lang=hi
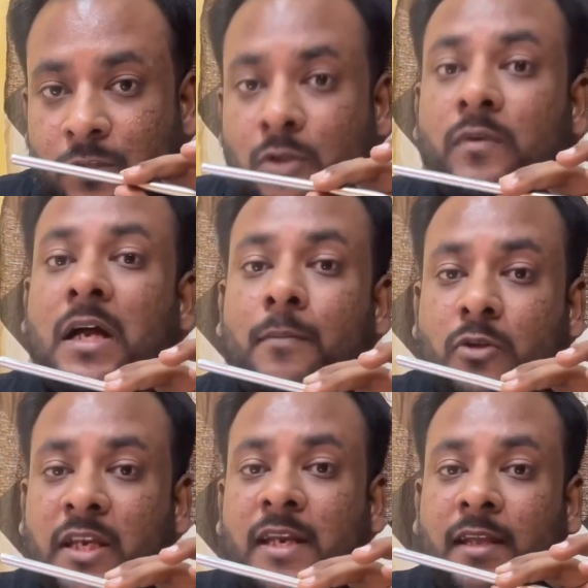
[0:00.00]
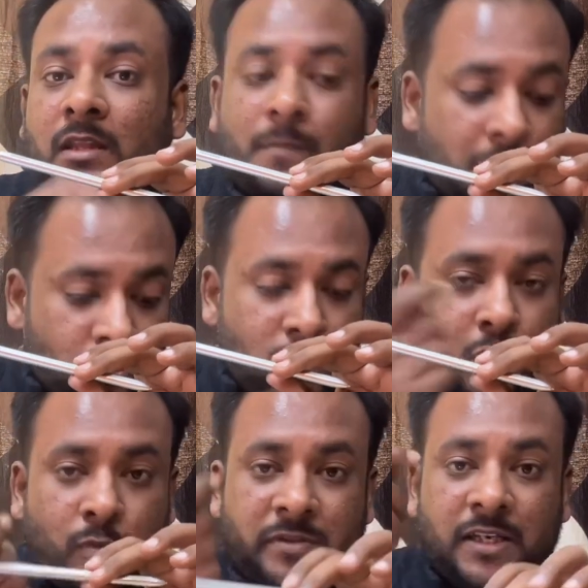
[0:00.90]
तो वहाँ आपको देने कितने पड़े सौ
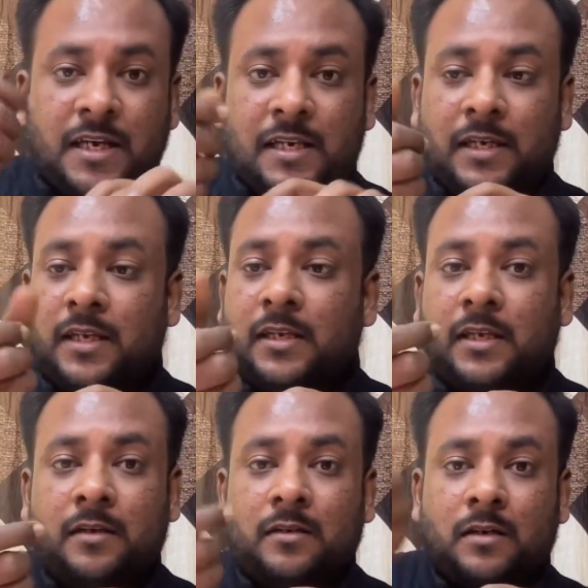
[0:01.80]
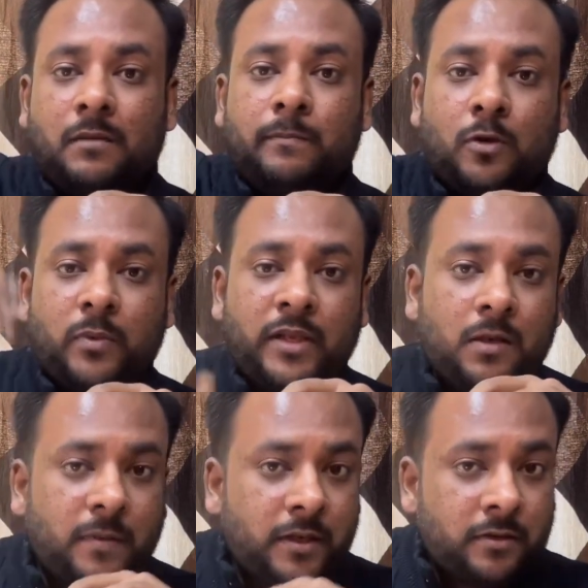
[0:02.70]
रुपये में से निकाल के गिन के नब्बे रुपये देने
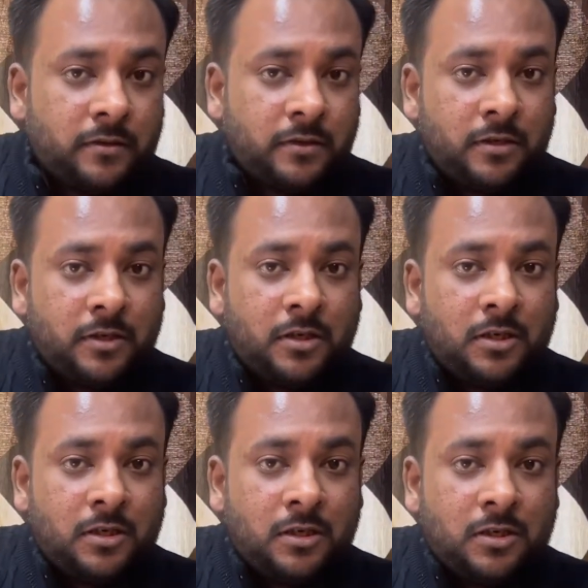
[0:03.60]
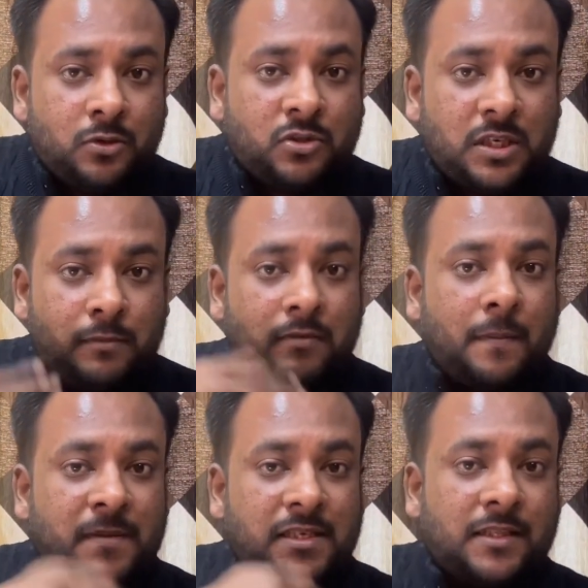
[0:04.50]
पड़े तो जेब में
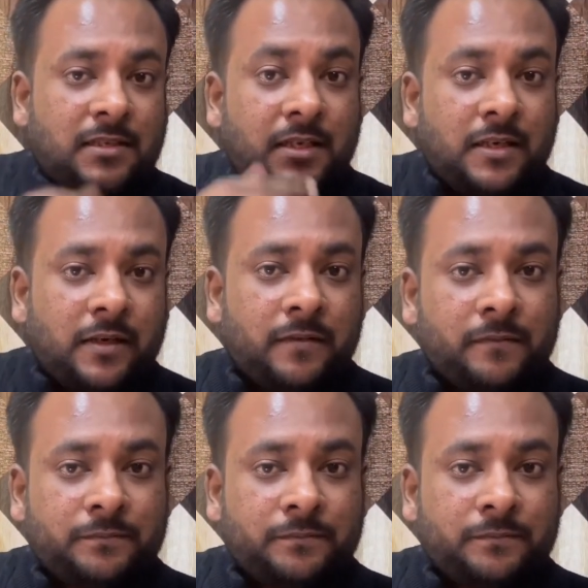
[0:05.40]
वापस कितने चले गए